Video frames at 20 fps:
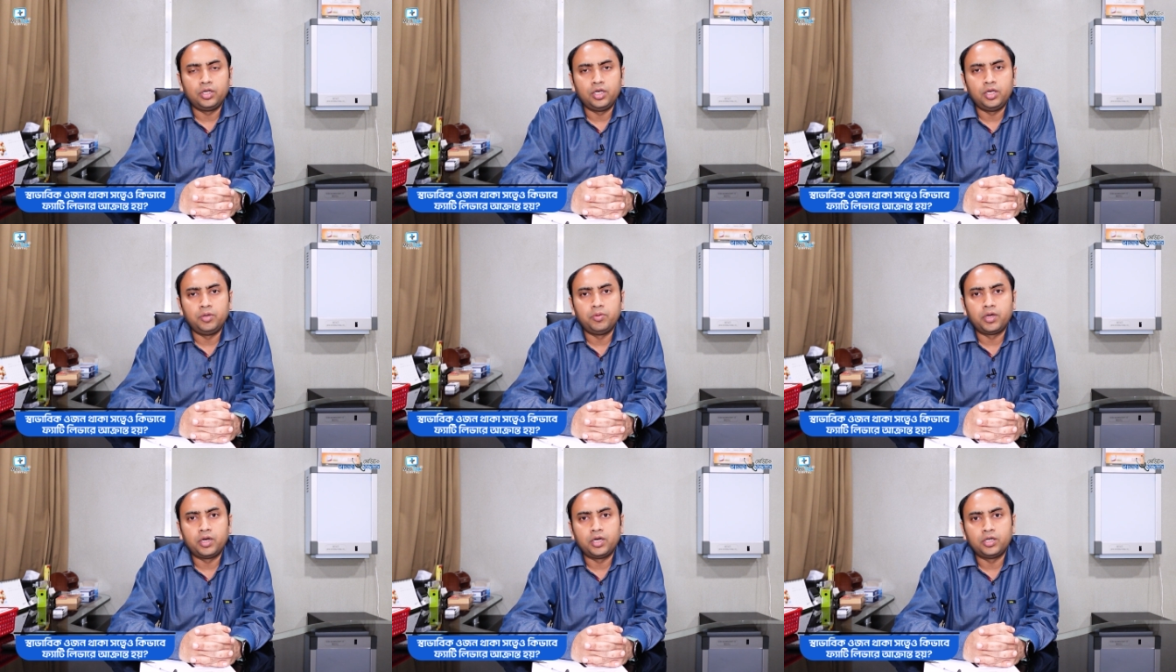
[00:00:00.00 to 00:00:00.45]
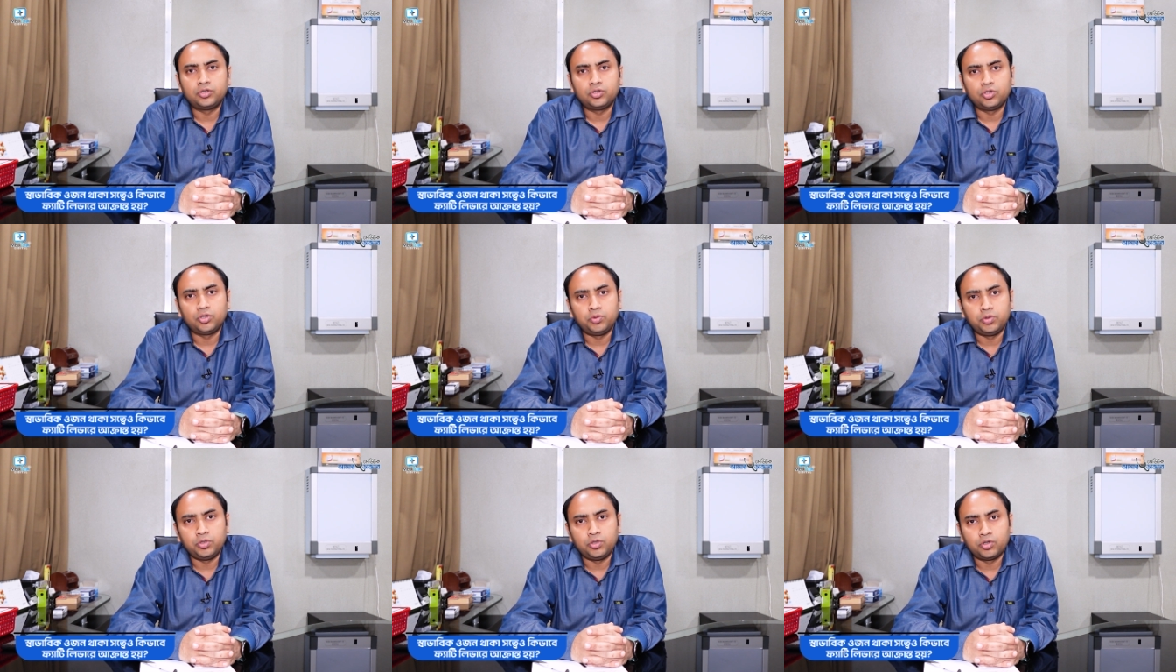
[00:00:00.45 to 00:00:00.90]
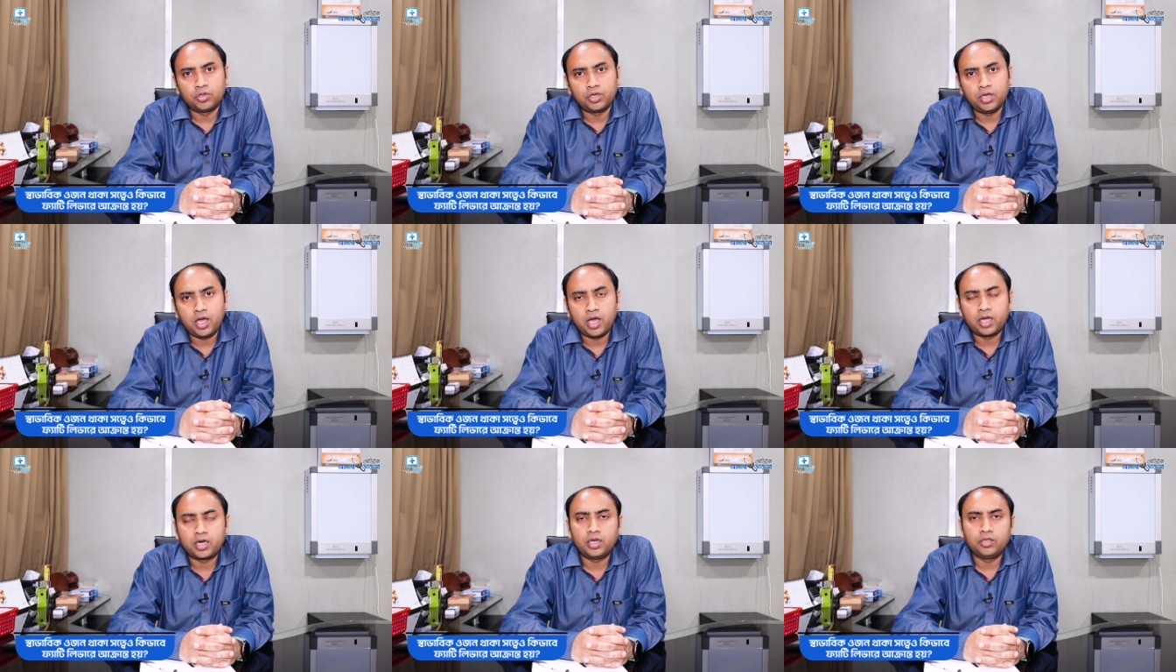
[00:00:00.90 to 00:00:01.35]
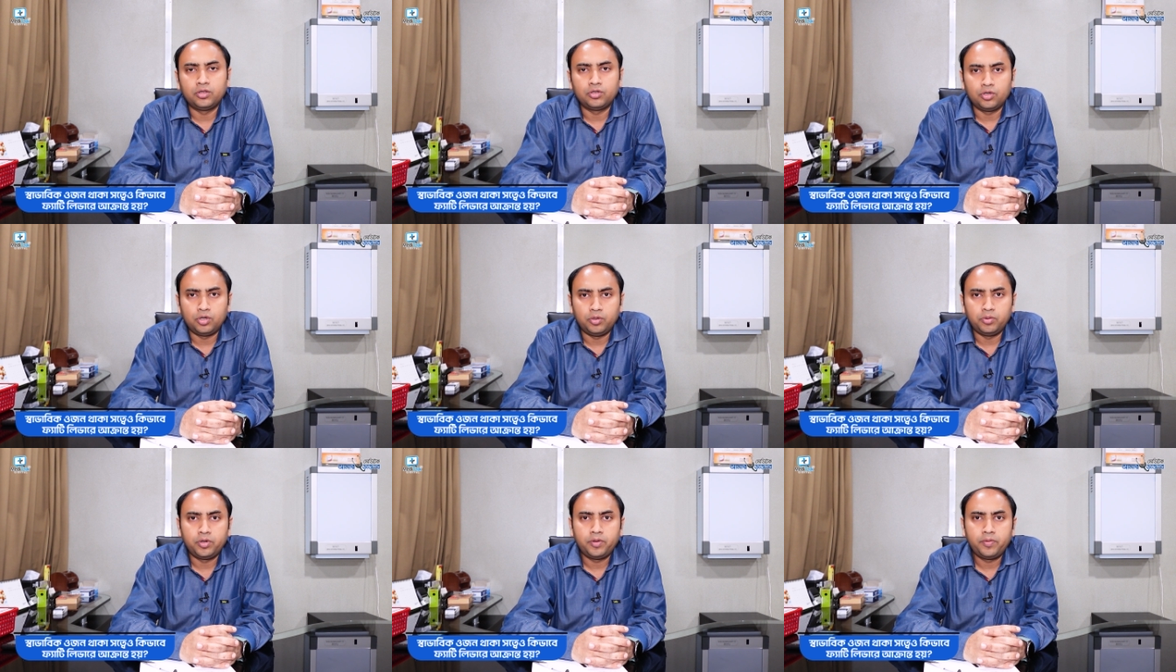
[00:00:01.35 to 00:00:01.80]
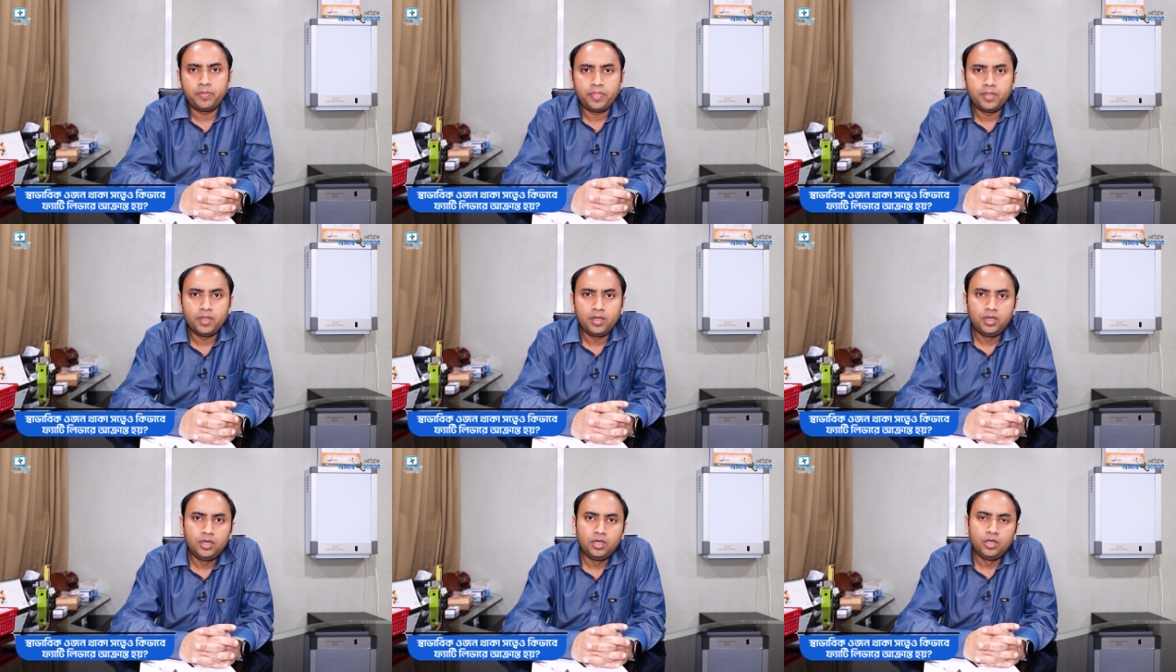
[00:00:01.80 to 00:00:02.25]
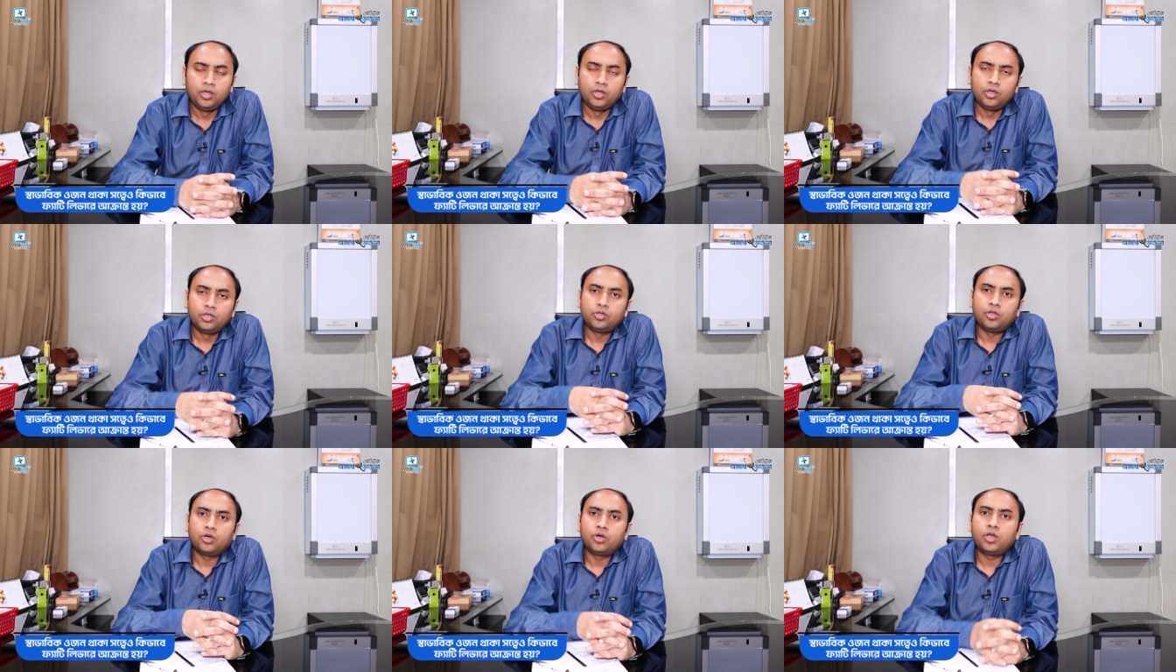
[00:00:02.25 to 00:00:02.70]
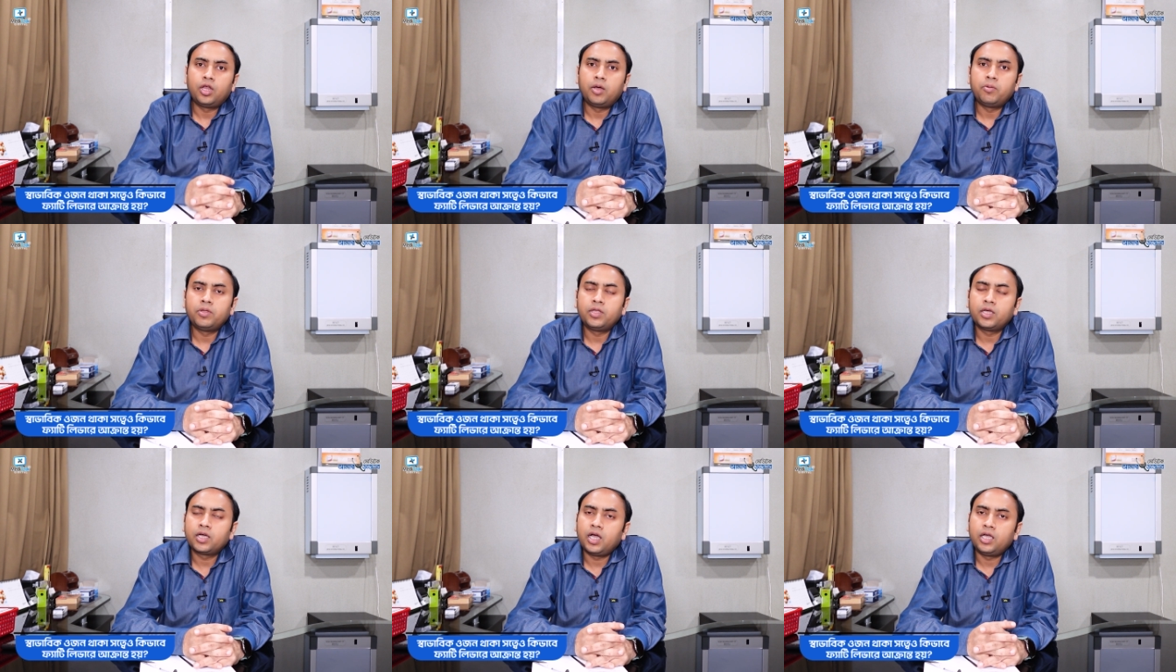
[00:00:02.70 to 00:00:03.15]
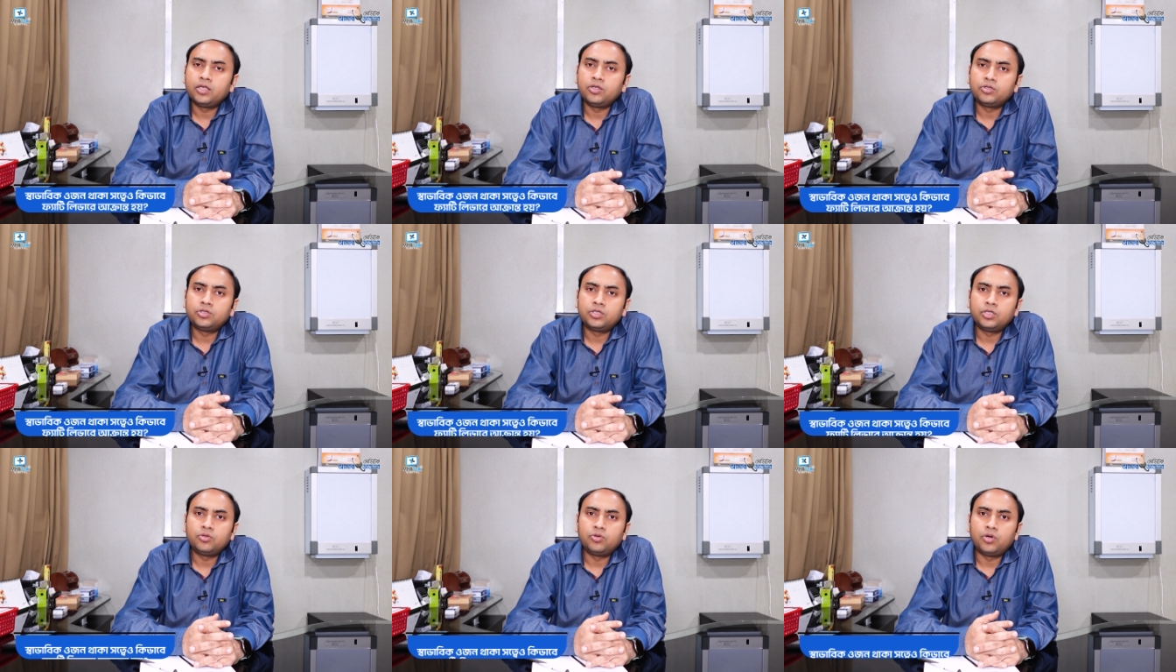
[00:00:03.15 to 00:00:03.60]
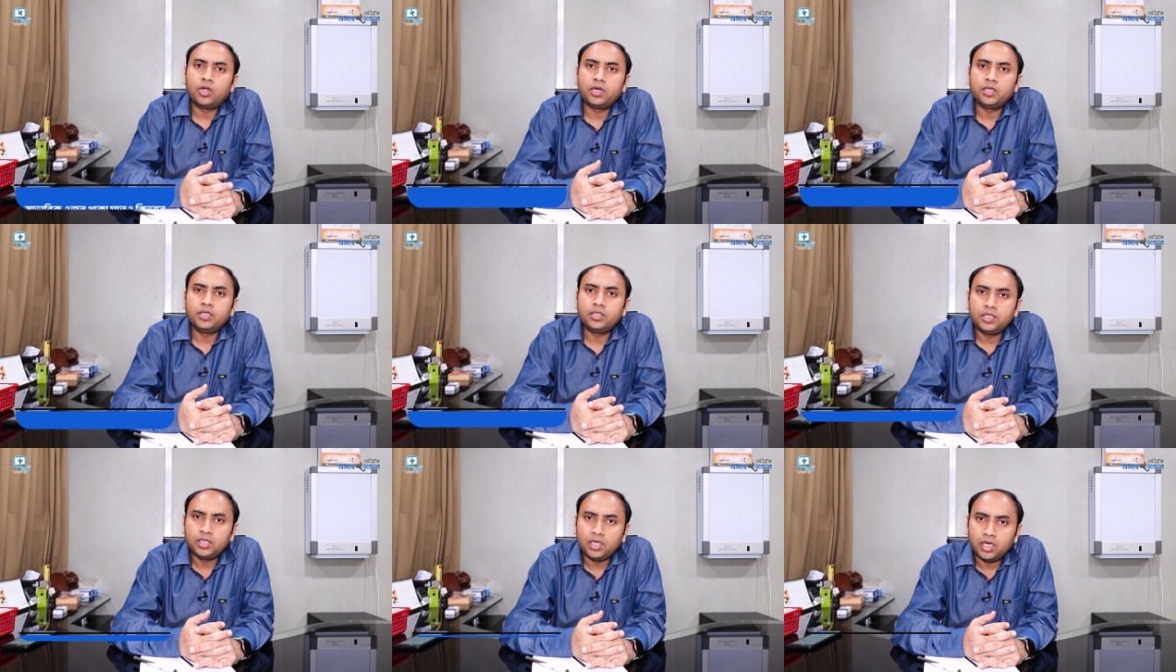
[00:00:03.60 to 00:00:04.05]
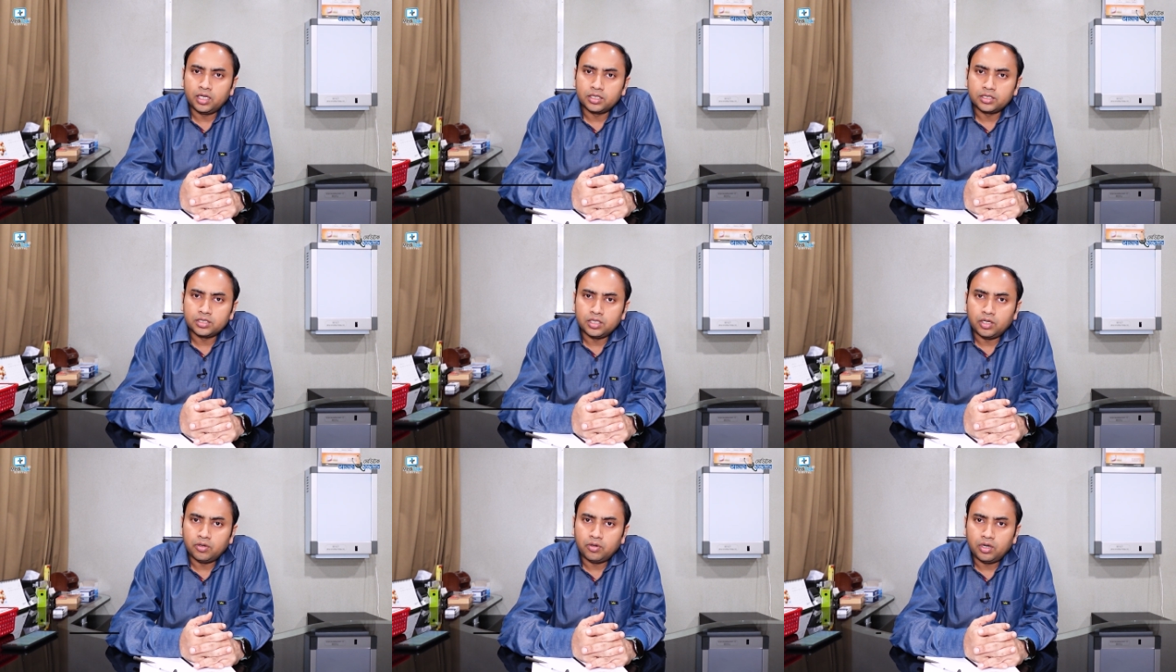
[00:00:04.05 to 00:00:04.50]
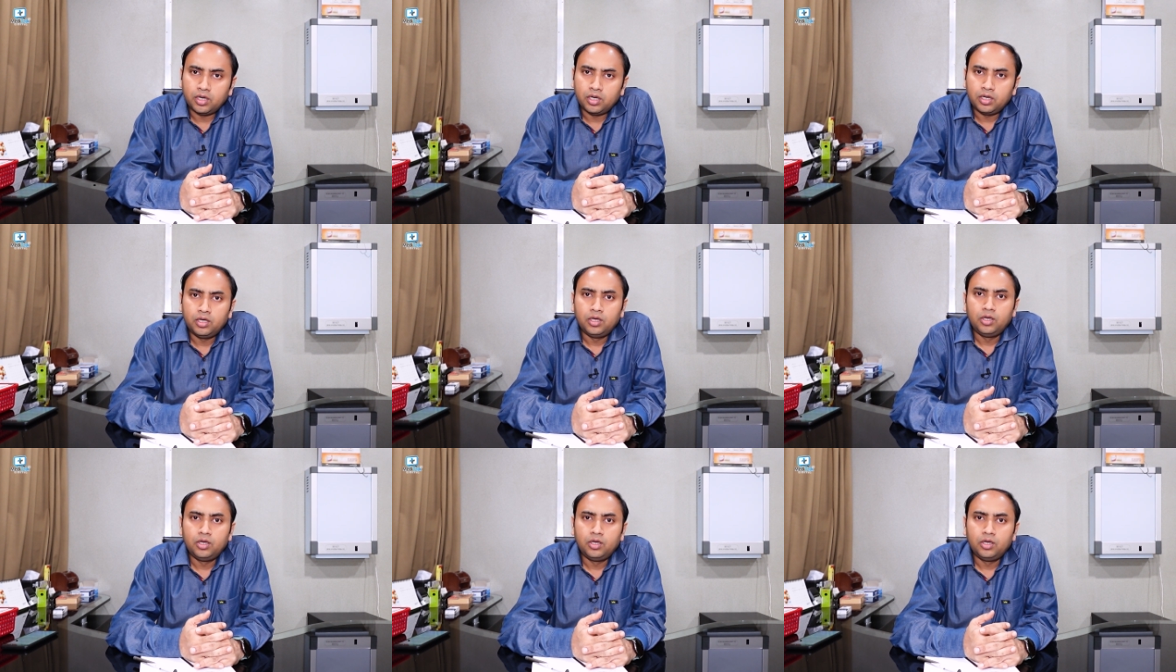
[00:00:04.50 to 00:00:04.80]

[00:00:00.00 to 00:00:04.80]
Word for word: লিভারের চর্বি রোগে আক্রান্ত হবে তখন আমাদের কাজ হচ্ছে ওনার ইতিহাস নেওয়া